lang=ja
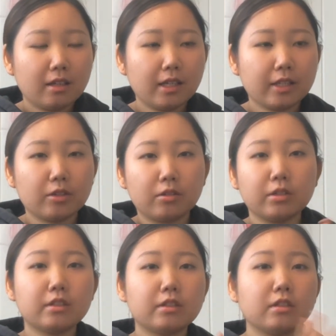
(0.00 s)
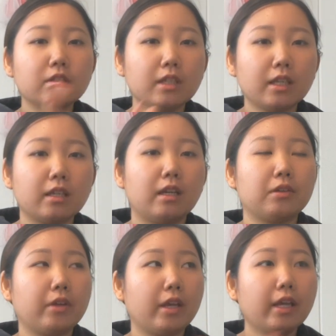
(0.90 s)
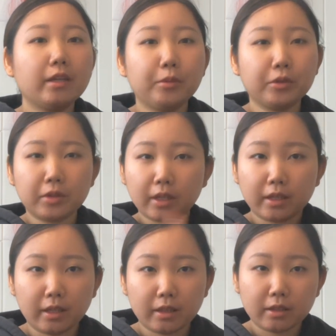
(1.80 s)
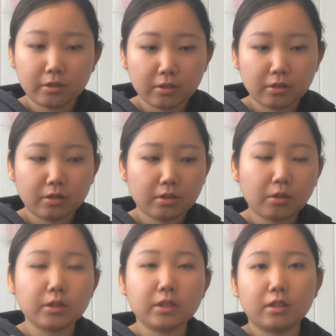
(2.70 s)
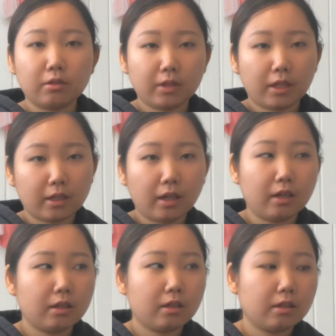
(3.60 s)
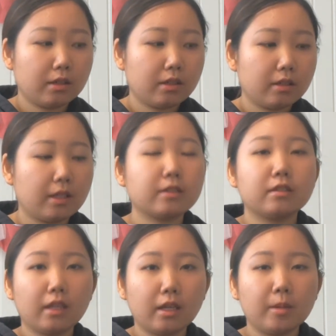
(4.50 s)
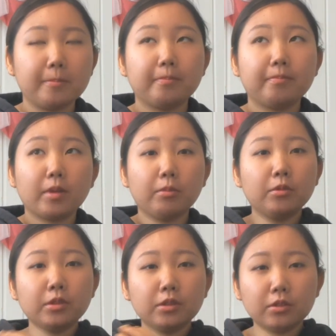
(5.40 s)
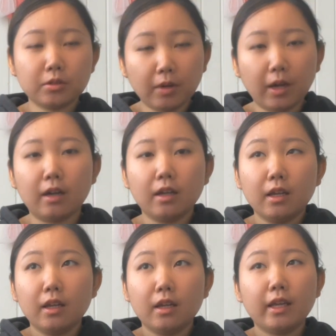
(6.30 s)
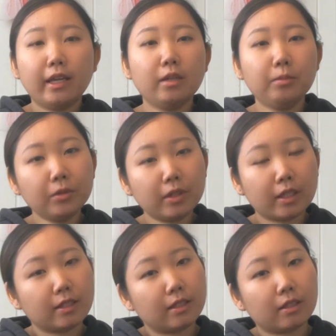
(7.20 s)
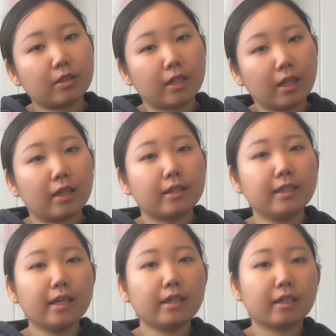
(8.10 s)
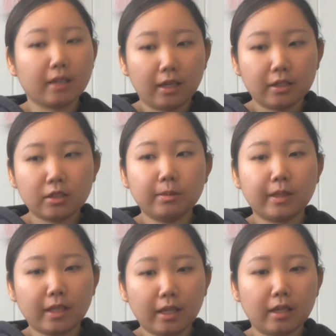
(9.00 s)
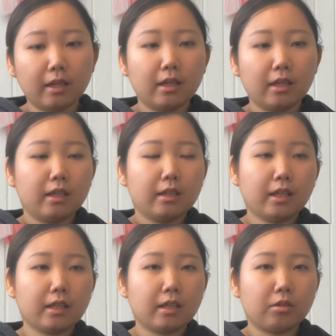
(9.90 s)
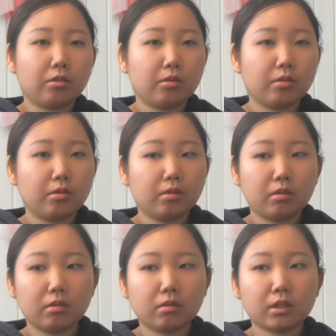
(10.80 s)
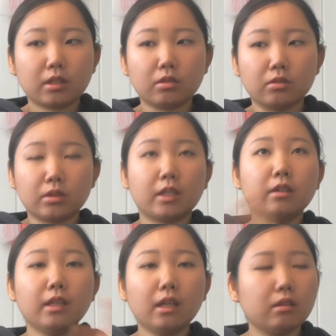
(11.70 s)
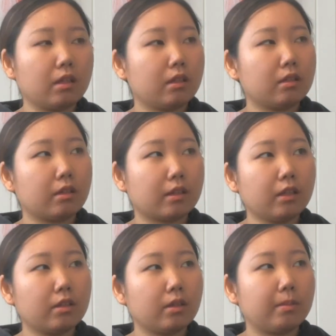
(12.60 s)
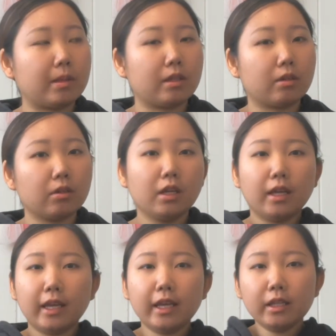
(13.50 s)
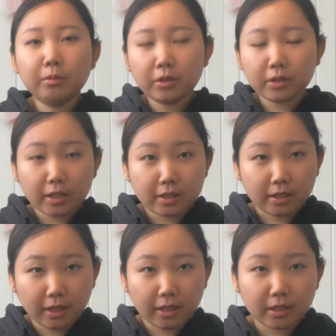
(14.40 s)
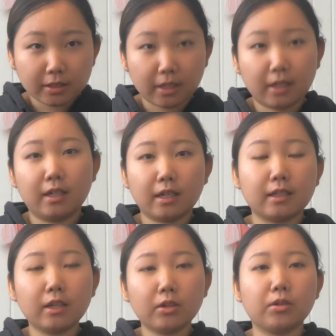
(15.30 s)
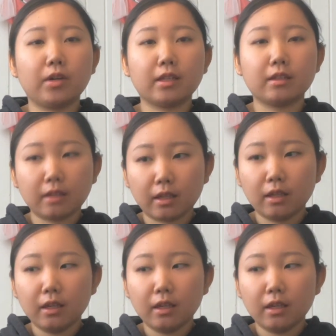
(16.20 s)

えっと普通にあの営利目的でやってる個人のオーナーがやつででもう一つは営利目的じゃなくて利益が全てなんだろうその寄付団体っていうか何て言えばいいんだろう営利目的じゃないセカハンが結構あって